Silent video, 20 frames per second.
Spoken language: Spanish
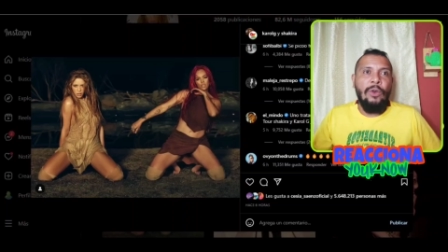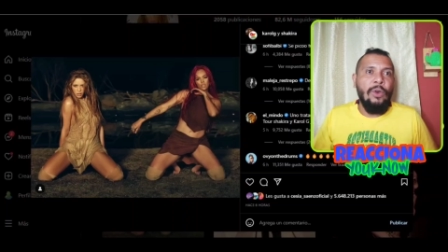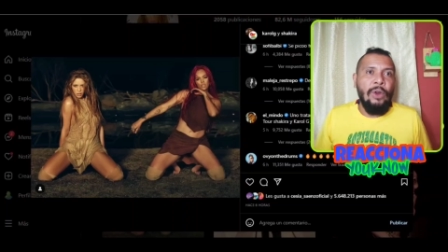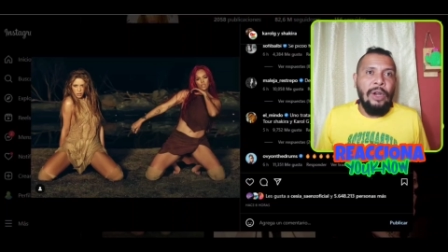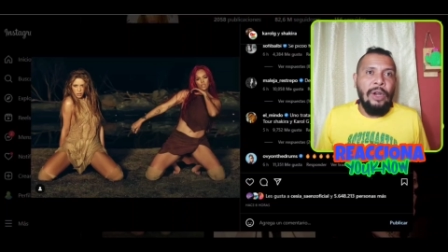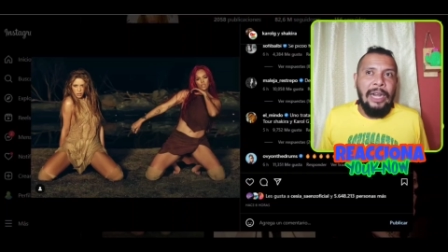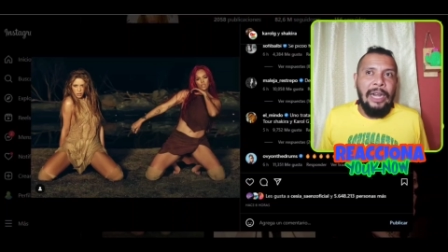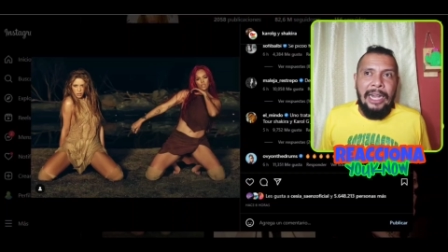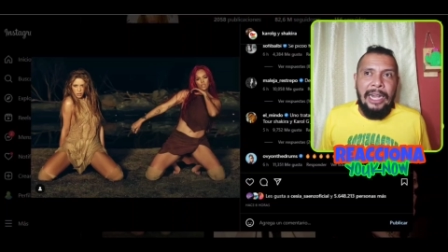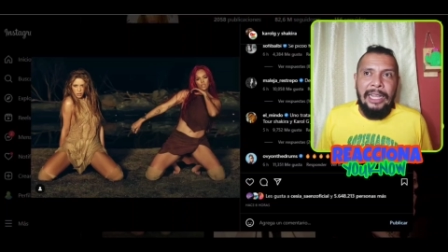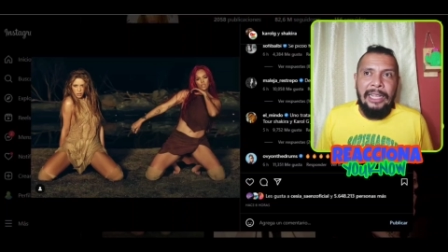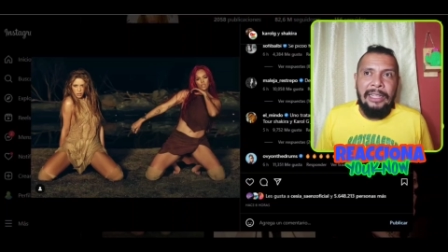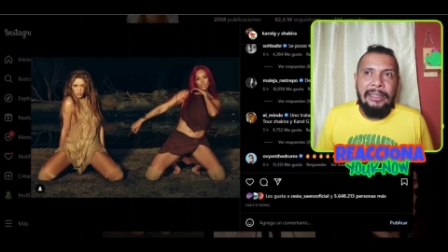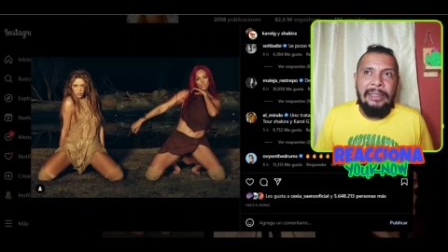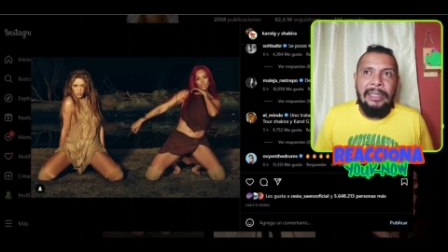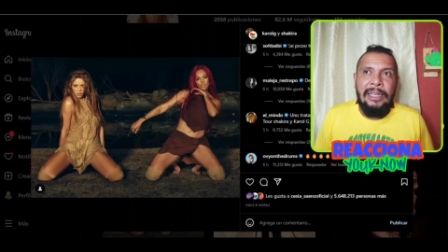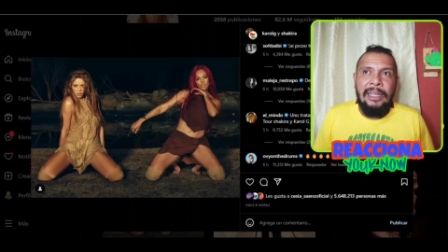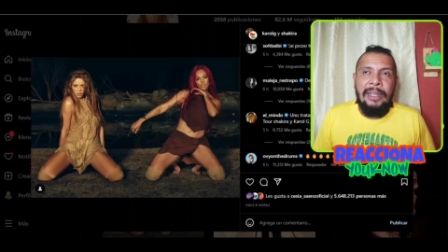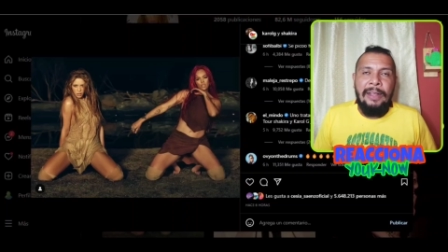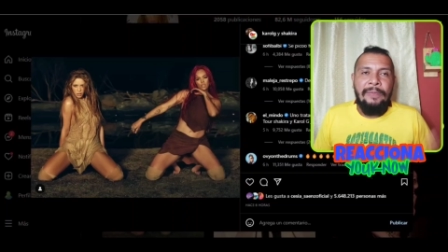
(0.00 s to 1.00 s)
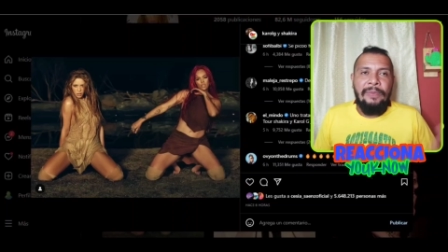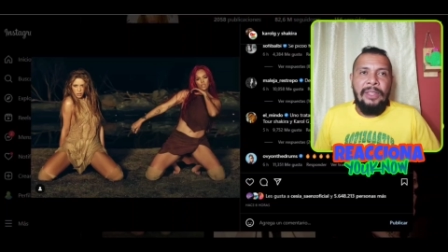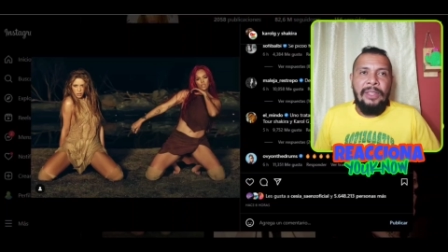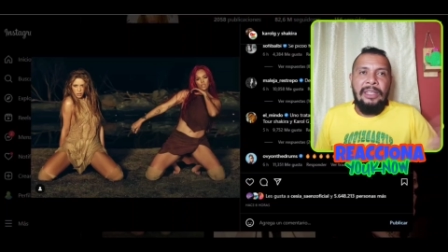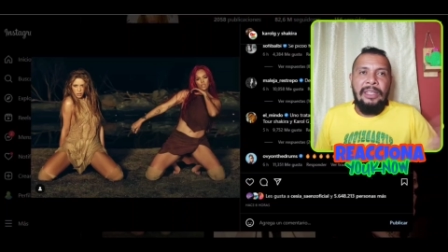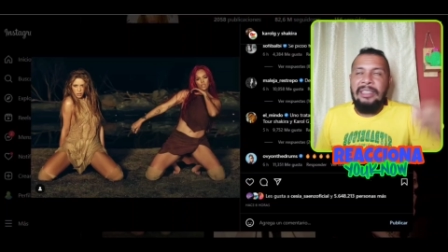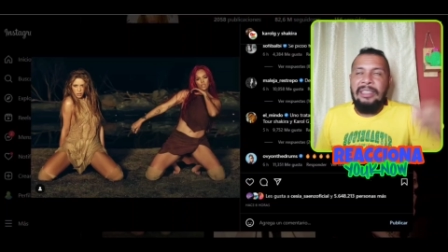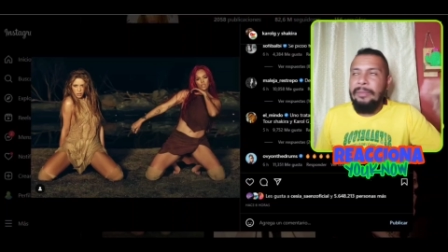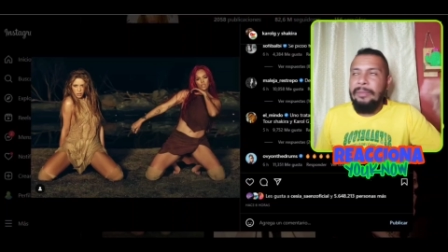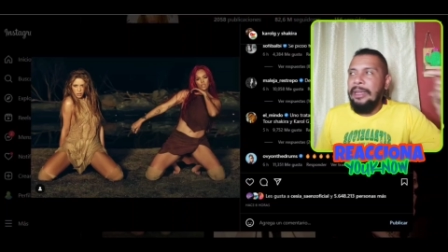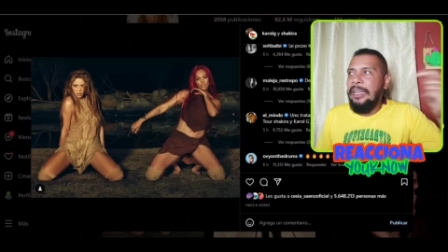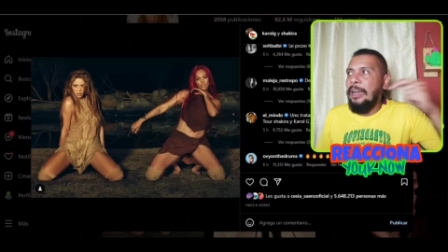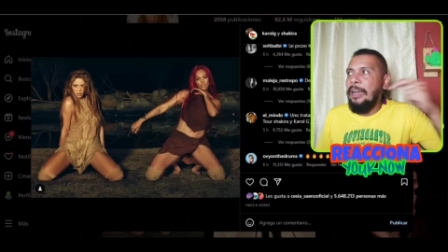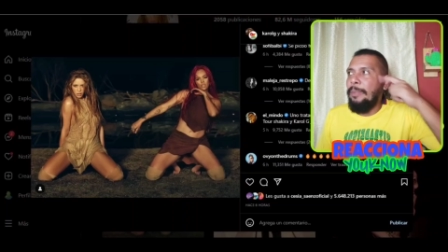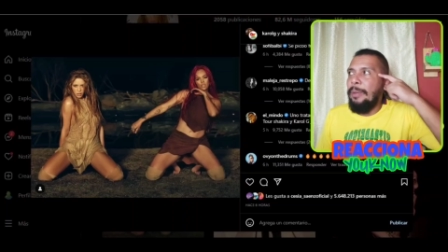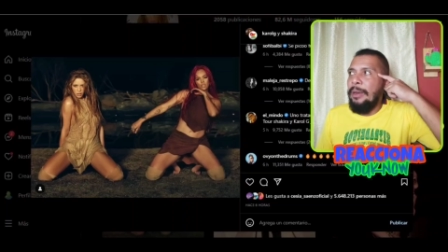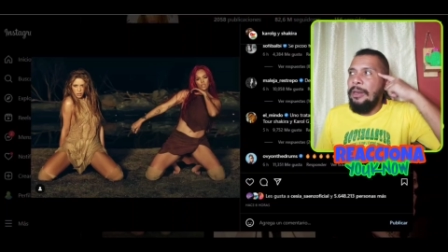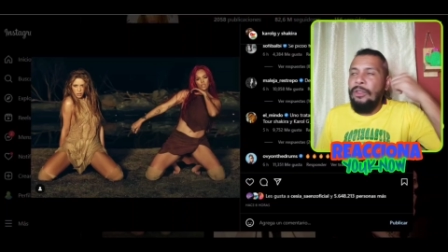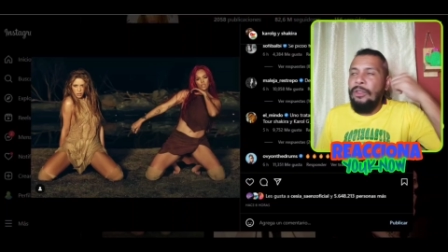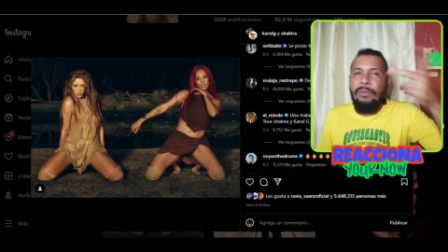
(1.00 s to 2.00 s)
Corrales y se me
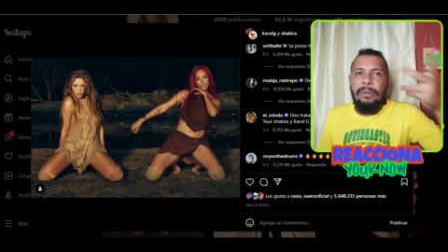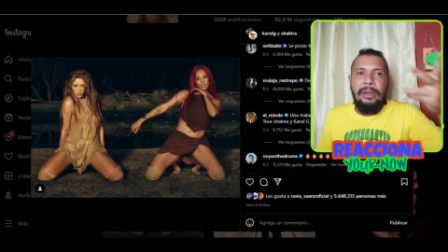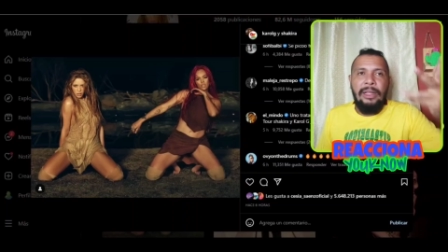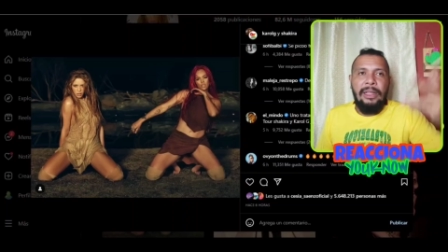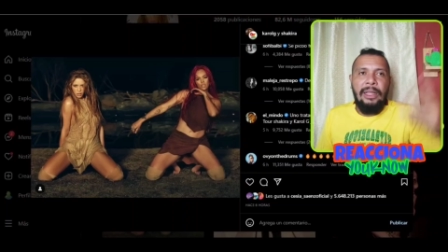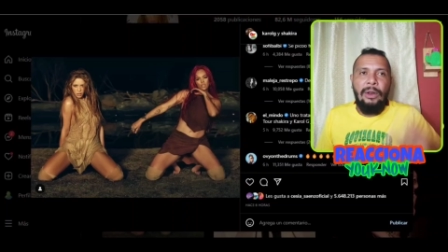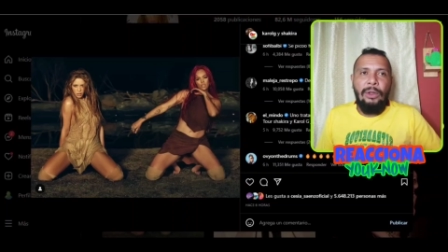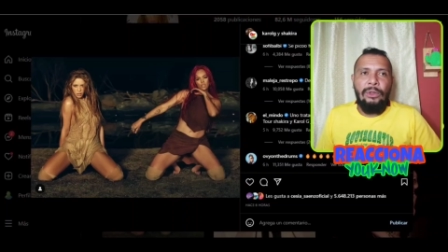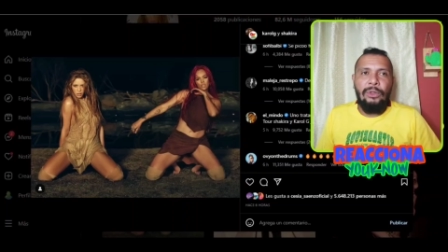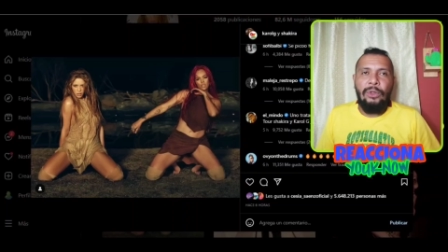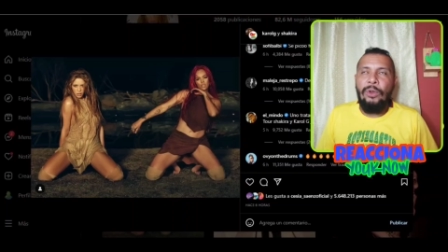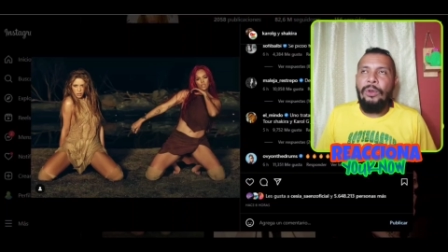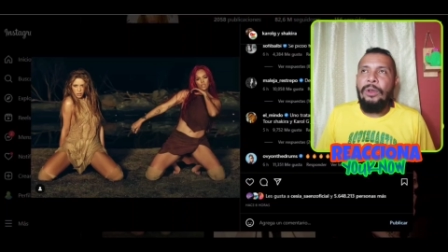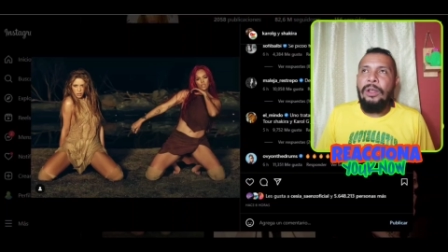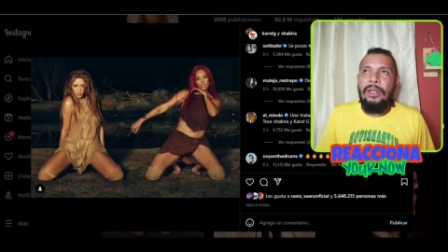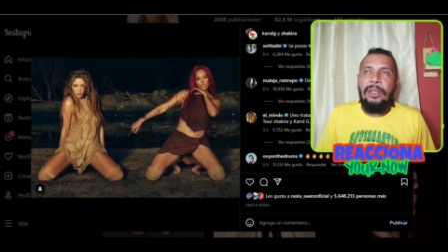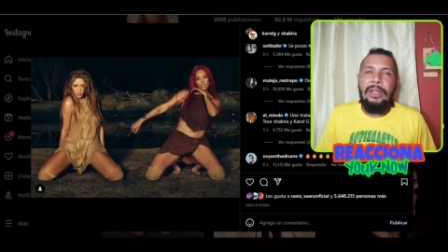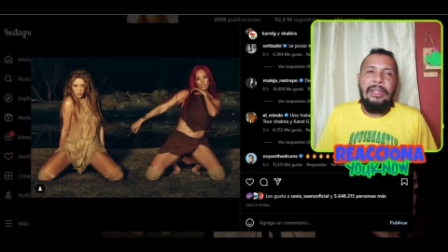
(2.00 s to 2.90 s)
escapa el nombre del otro.